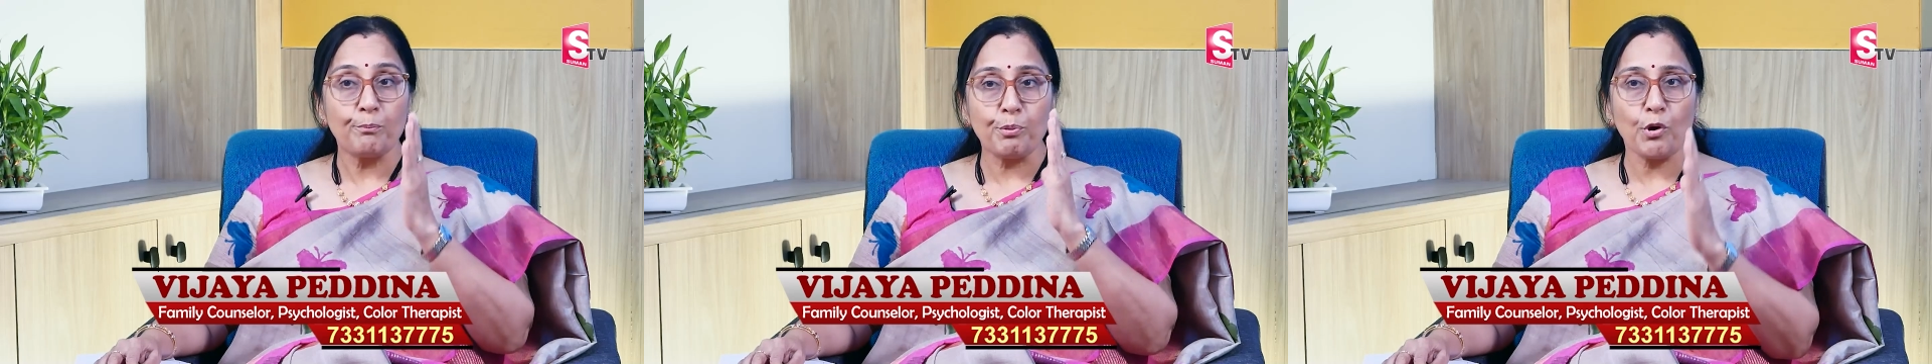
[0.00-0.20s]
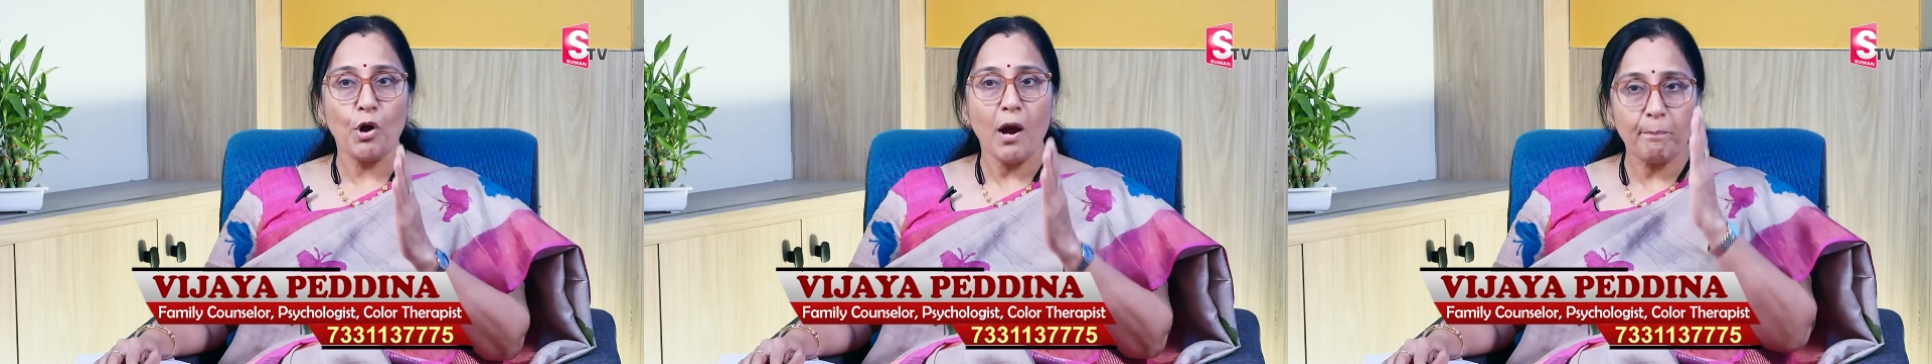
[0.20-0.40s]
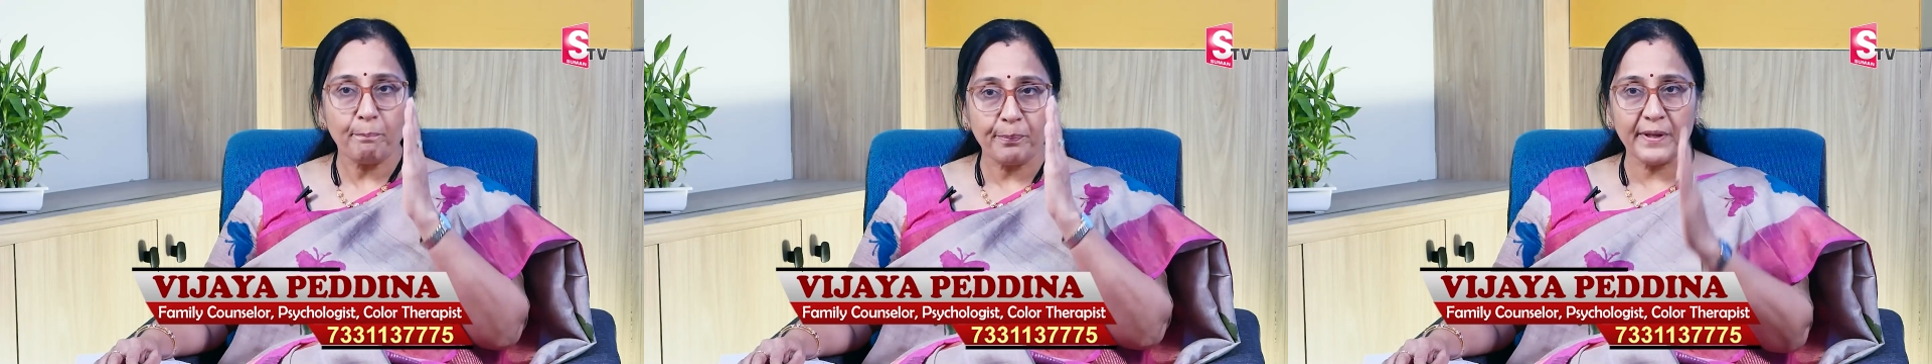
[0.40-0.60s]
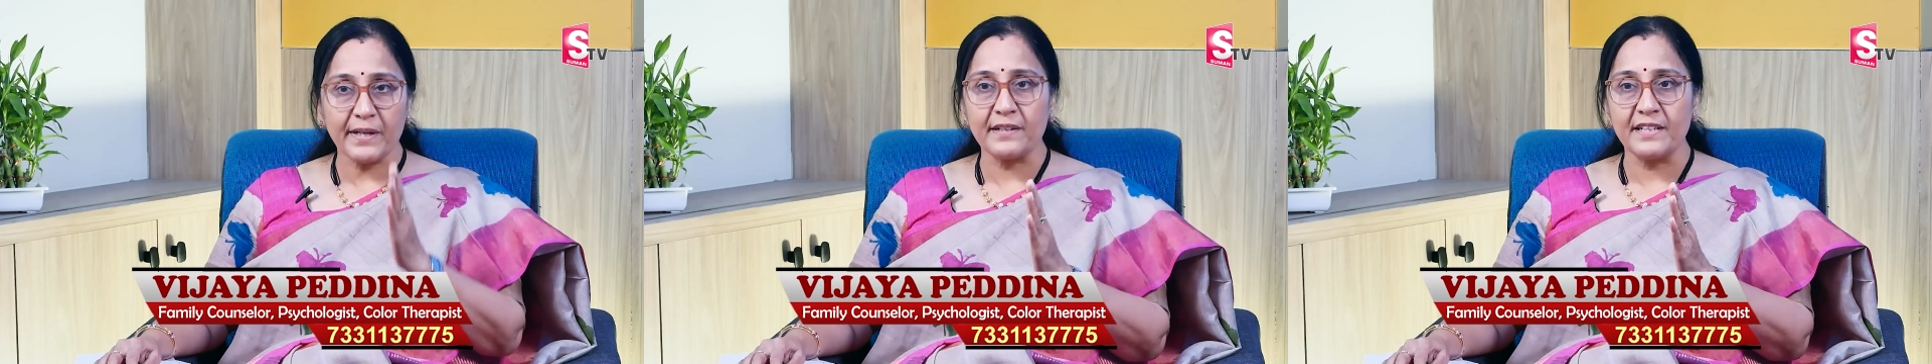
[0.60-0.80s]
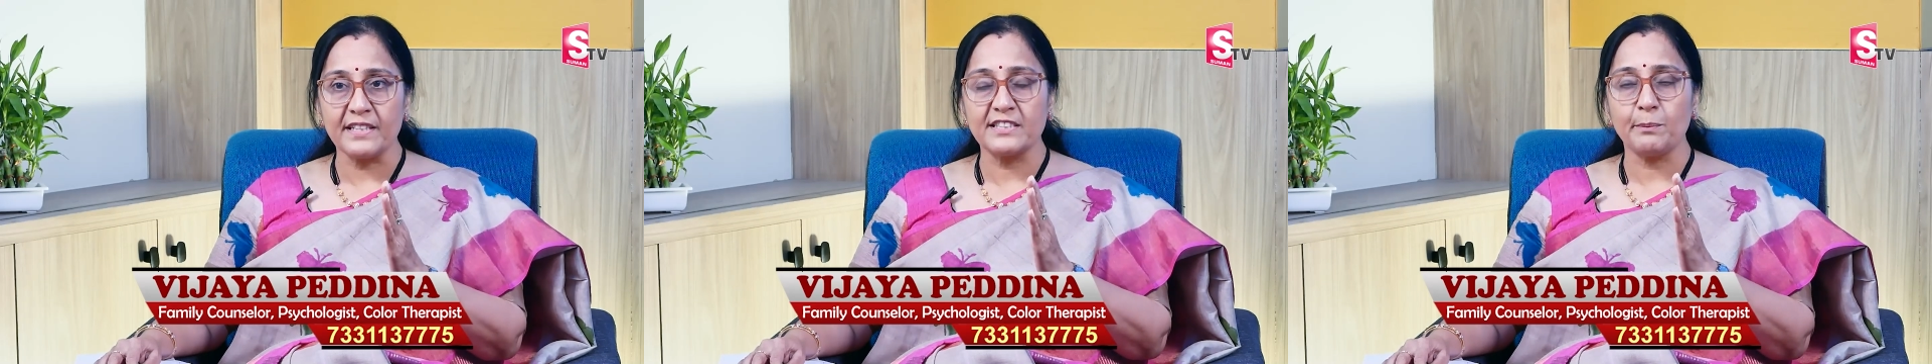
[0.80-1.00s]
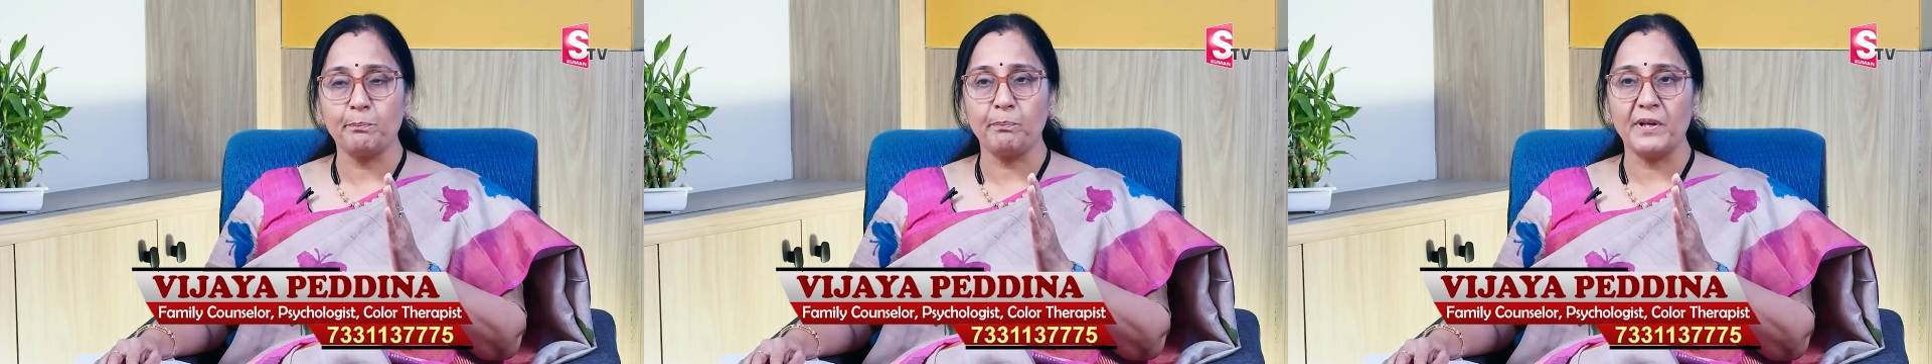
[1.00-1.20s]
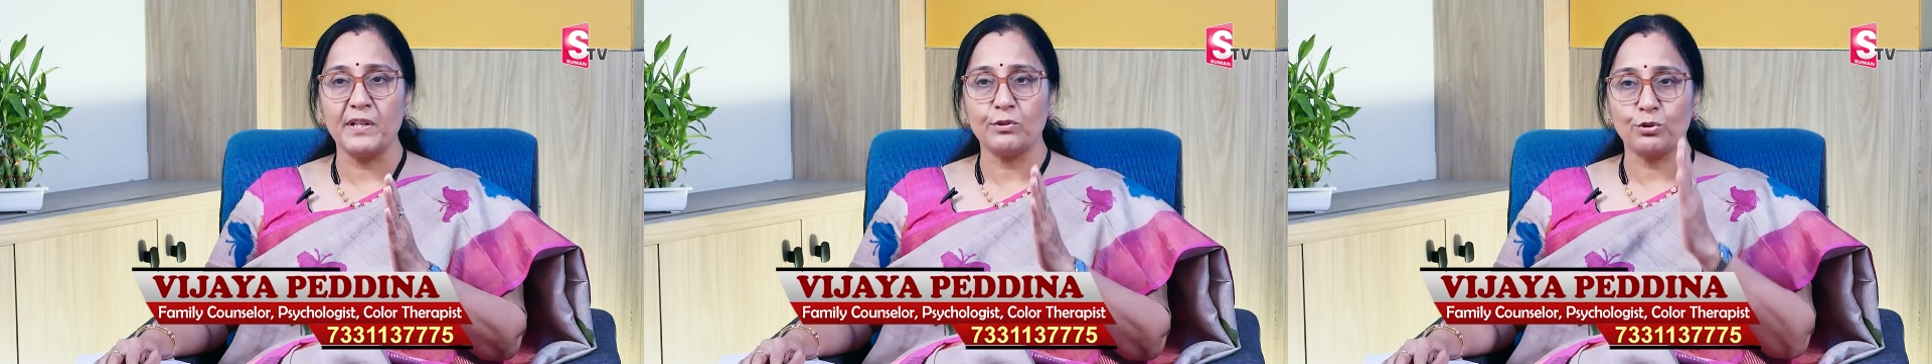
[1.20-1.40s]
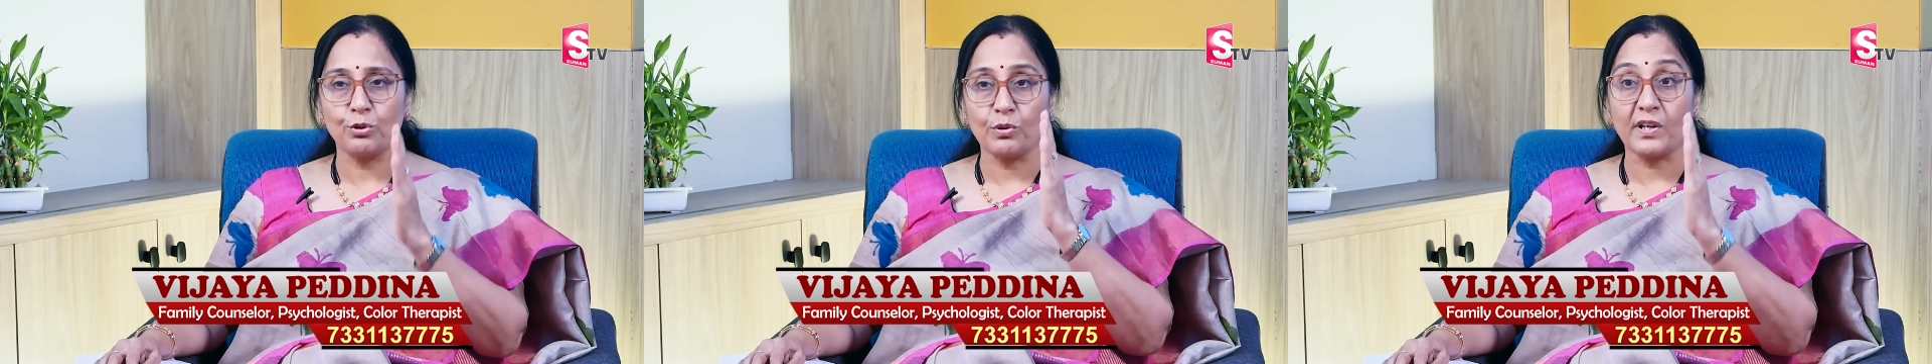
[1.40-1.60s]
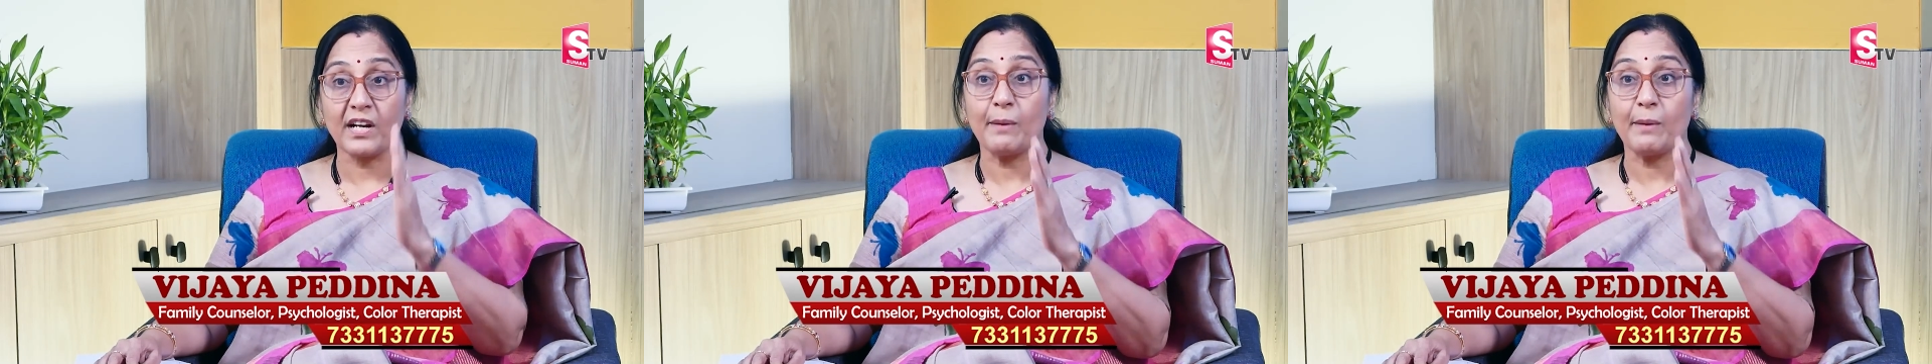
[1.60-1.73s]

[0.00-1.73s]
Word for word: ప్రాపర్ డిసిప్లిన్తో